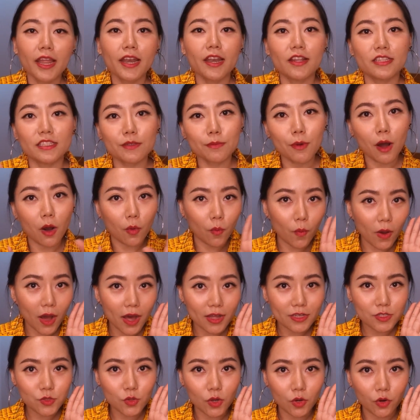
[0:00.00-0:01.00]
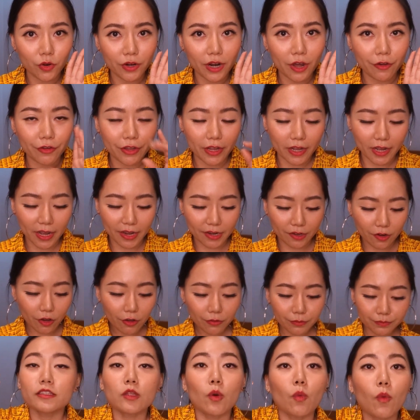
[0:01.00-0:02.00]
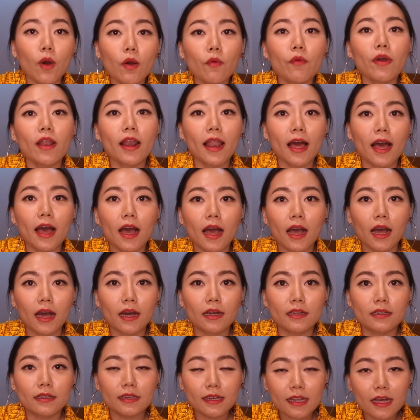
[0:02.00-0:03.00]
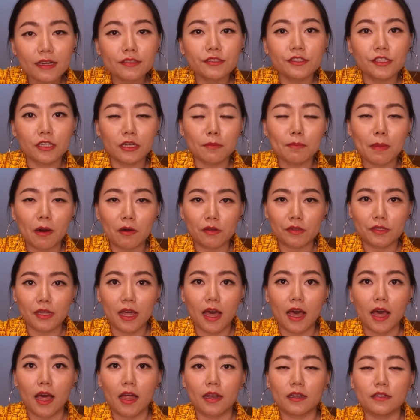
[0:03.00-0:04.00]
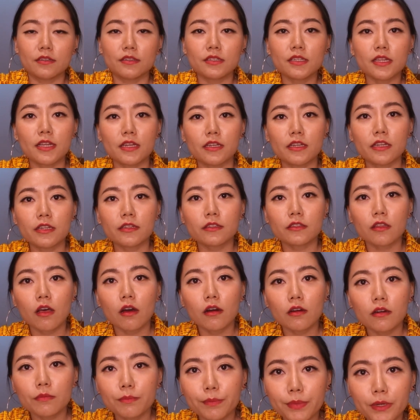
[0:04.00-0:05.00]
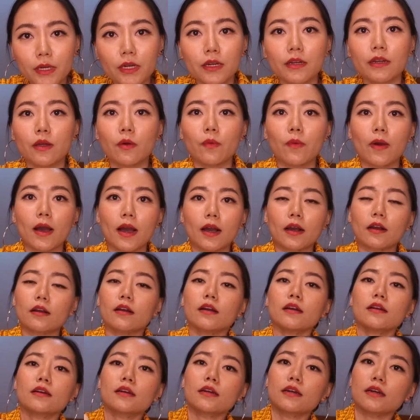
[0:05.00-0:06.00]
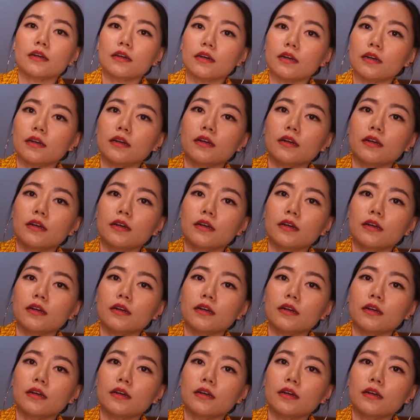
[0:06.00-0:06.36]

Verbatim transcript: เดี๋ยวจะบอกว่าส่วนลดเอาอยัางไงเนาะแต่ว่าเวลาเลือกซื้อกระเป๋าสาร สิ่งที่ต้องพึงระวังก็คือ